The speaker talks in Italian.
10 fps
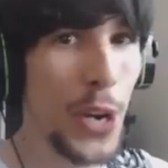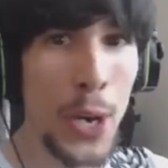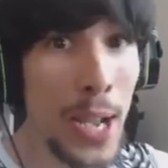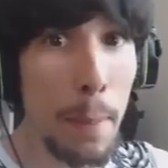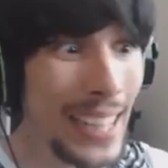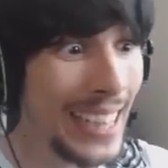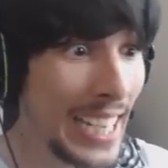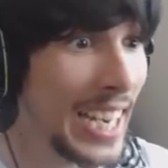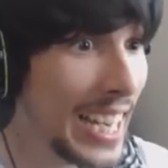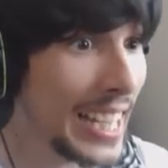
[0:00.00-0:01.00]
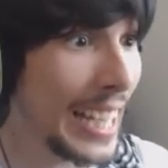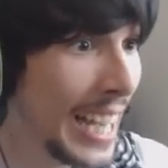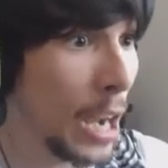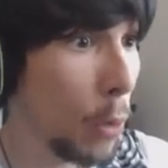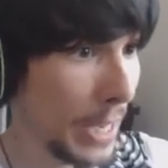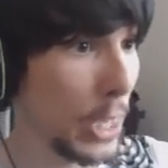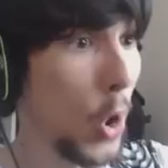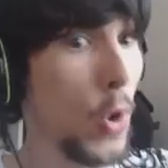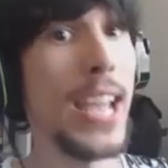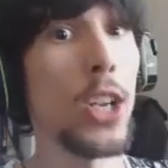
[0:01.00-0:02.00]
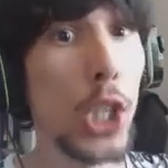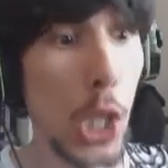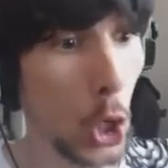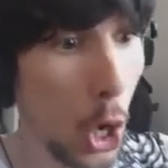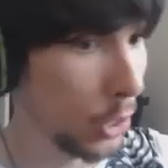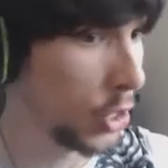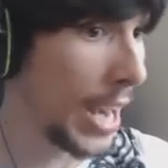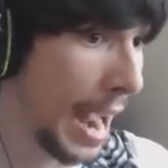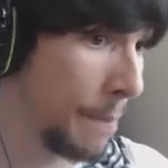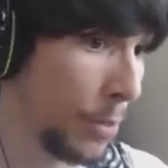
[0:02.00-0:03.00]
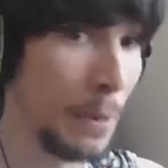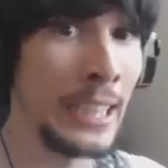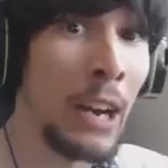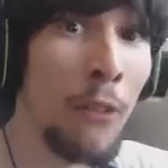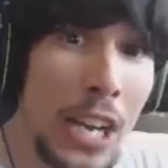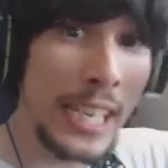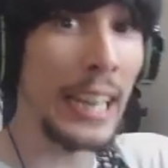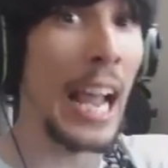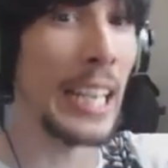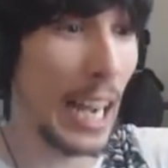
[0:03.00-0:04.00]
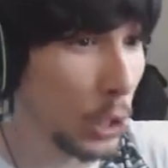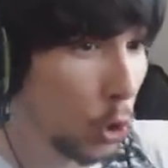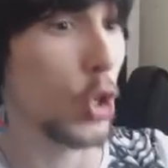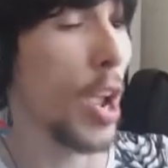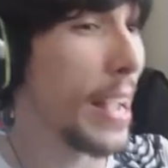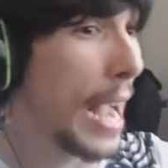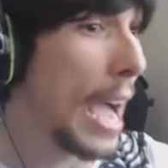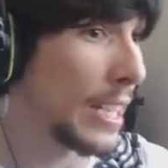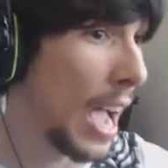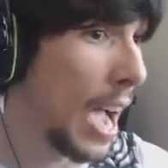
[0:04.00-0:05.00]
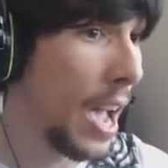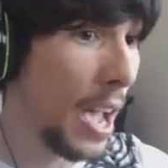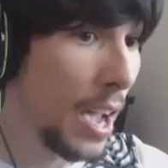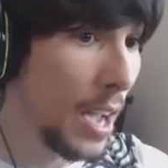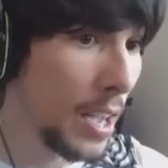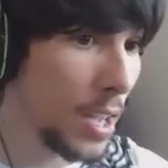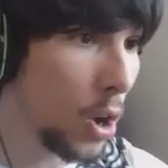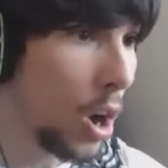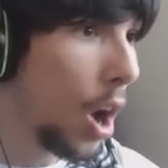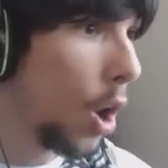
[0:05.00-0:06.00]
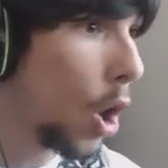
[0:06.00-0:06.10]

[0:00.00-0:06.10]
Voi non capite la serietà della questione. Io sto congelando mentre voi siete al calduccio in casa. Io...